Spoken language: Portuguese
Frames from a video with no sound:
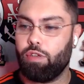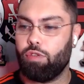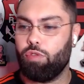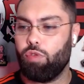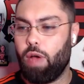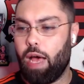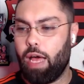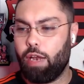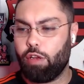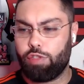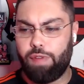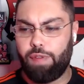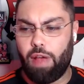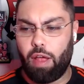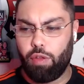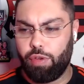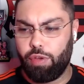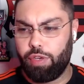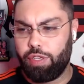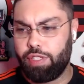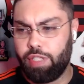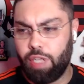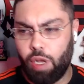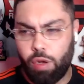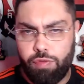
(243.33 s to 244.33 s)
do Alan. Os
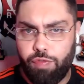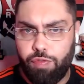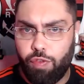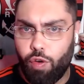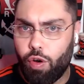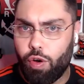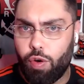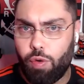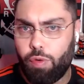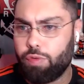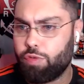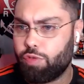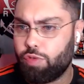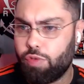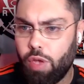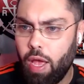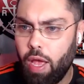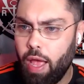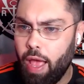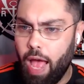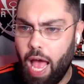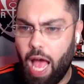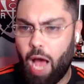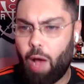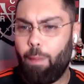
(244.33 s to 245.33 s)
valores não foram
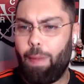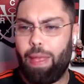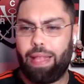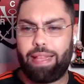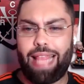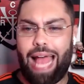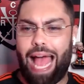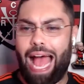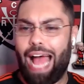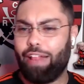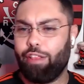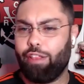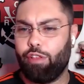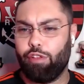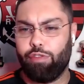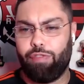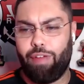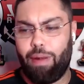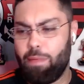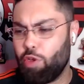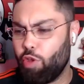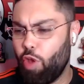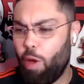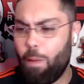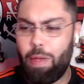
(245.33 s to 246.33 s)
aumentados, o
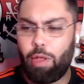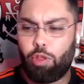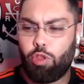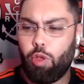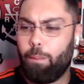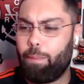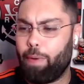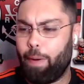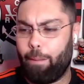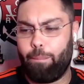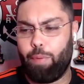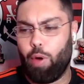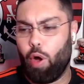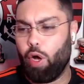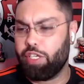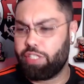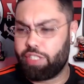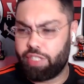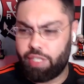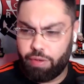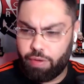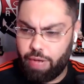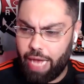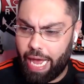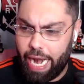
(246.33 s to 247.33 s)
Flamengo não aumentou a proposta,
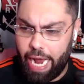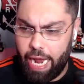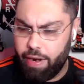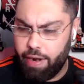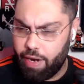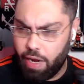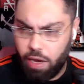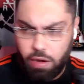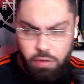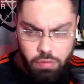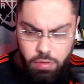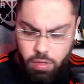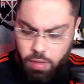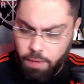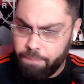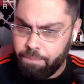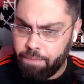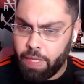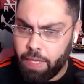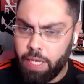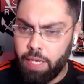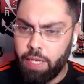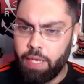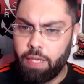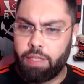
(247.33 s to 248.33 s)
o caralho, não.
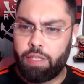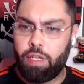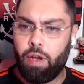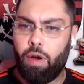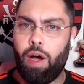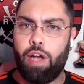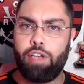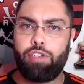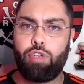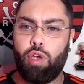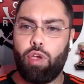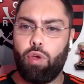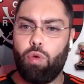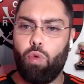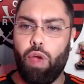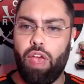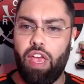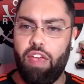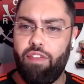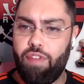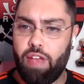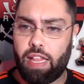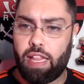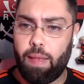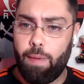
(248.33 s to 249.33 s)
Então eu acho que o
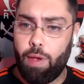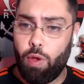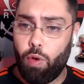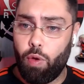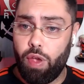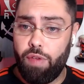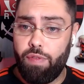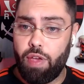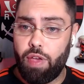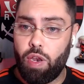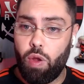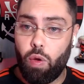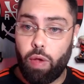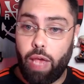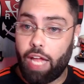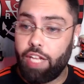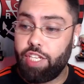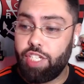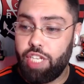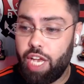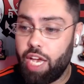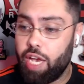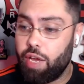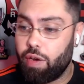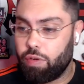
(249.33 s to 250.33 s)
River também, o River não quer
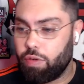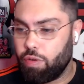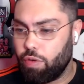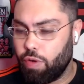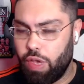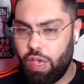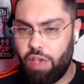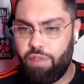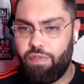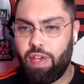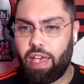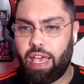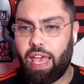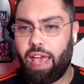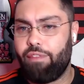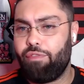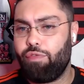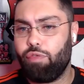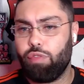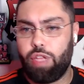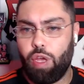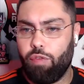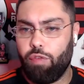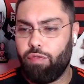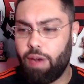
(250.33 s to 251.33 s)
dinheiro. O River quer
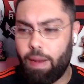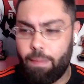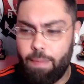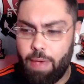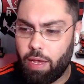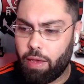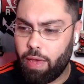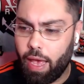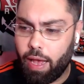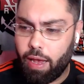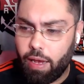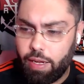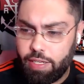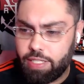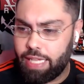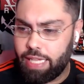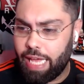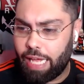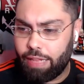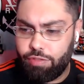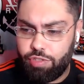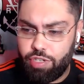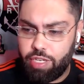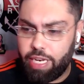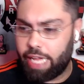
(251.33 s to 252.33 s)
foder o Flamengo, que é
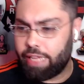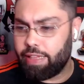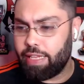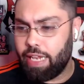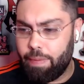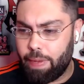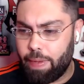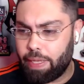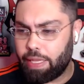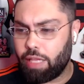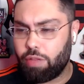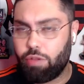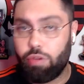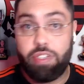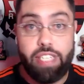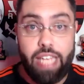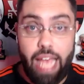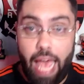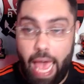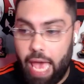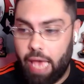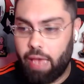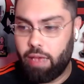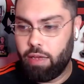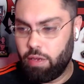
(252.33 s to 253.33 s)
candidato direto na Libertadores, e
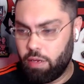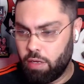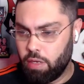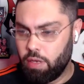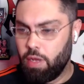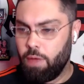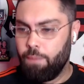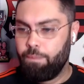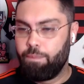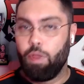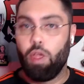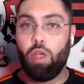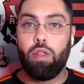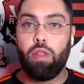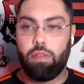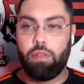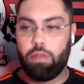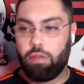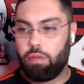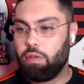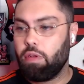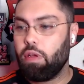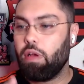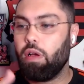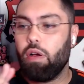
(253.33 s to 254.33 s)
é.
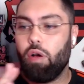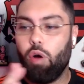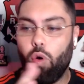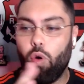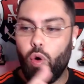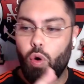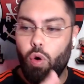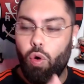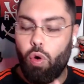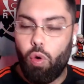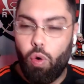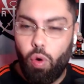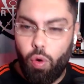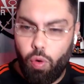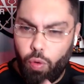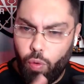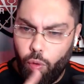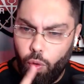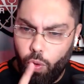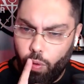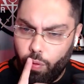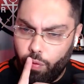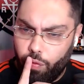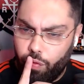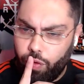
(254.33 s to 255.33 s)
O,
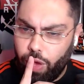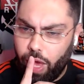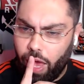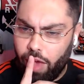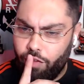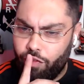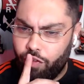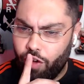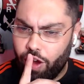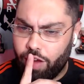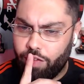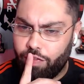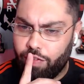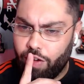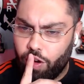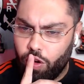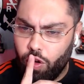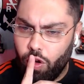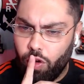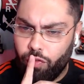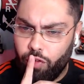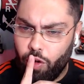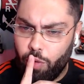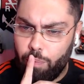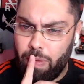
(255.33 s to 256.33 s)
o, o, quem foi que
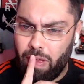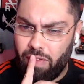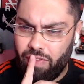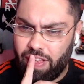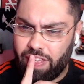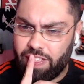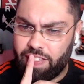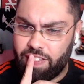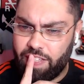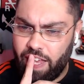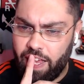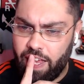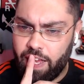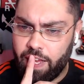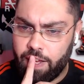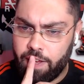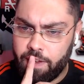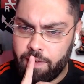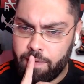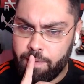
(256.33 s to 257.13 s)
falou? Foi o PVC?